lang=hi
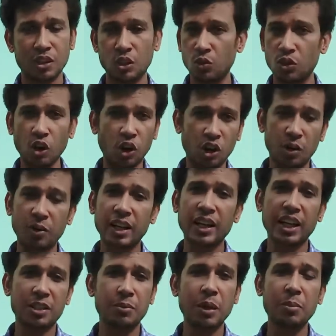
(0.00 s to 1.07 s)
क्योंकि ऑर्डर वगैरह
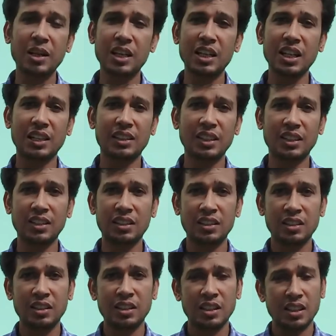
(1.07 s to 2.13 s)
एक्सपेरिमेंटली आता है
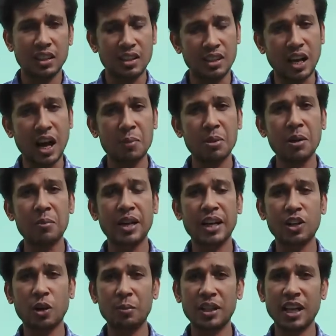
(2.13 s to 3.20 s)
यहाँ पर हम
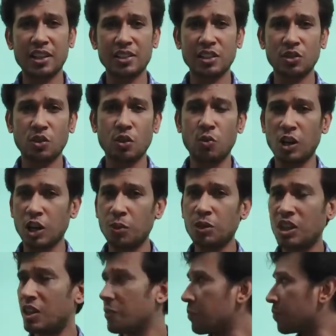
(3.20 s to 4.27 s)
रेट ऑफ रिएक्शन को वन ऑफ
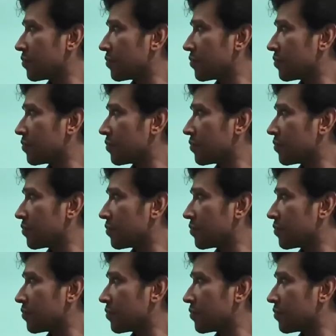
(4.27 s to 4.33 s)
दी